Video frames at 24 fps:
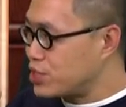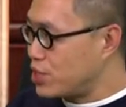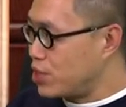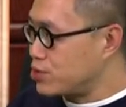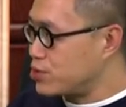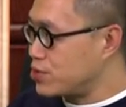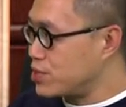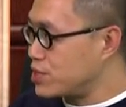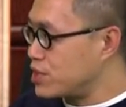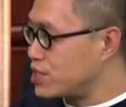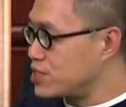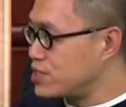
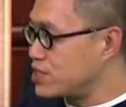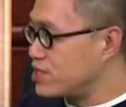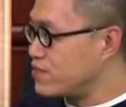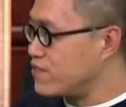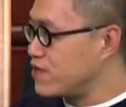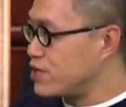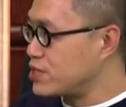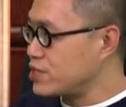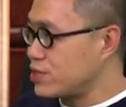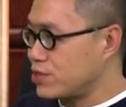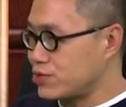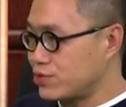小说跟西
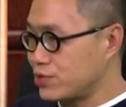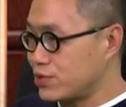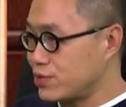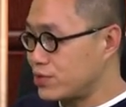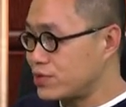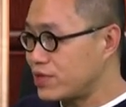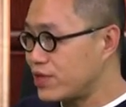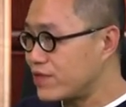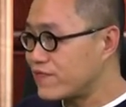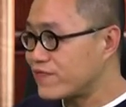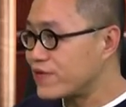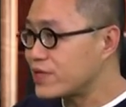方小说
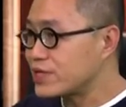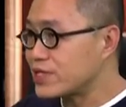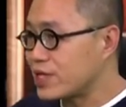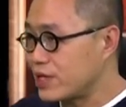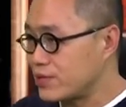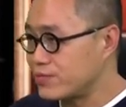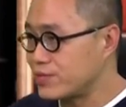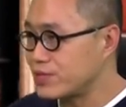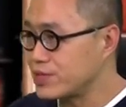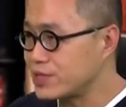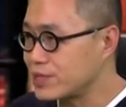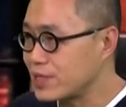有一点非
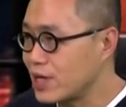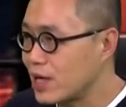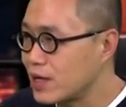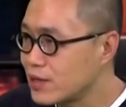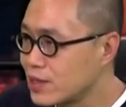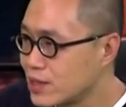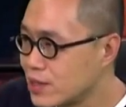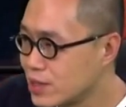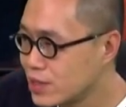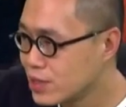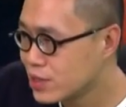常不一样。